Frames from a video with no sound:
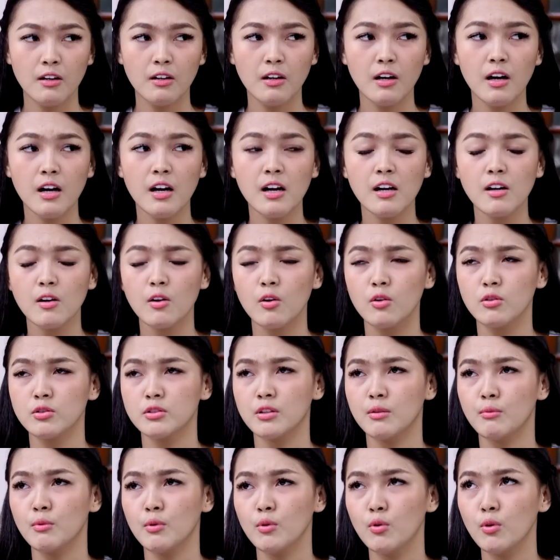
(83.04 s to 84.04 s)
Enggak ah, kalau
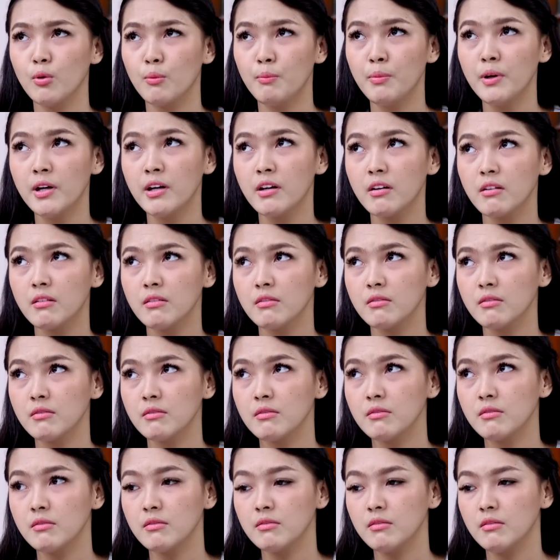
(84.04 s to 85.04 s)
sama Gober
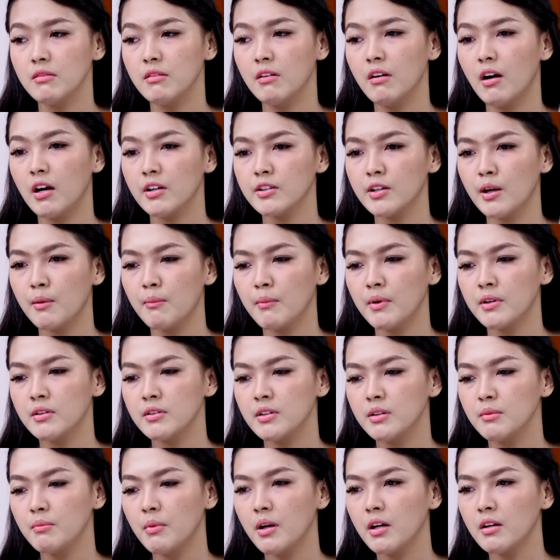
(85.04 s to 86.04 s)
nggak nyaman
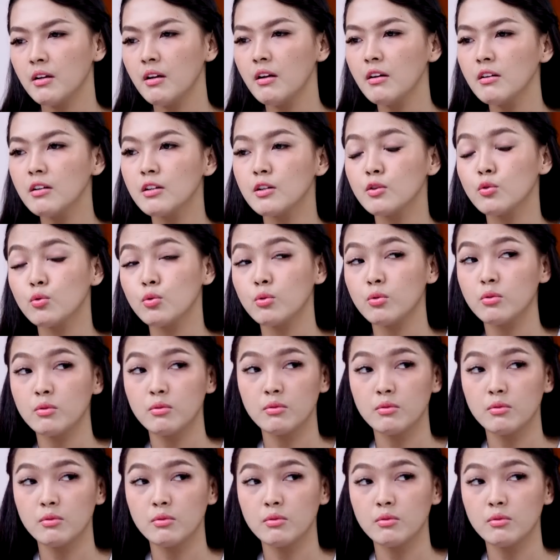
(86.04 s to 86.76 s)
gimana gitu.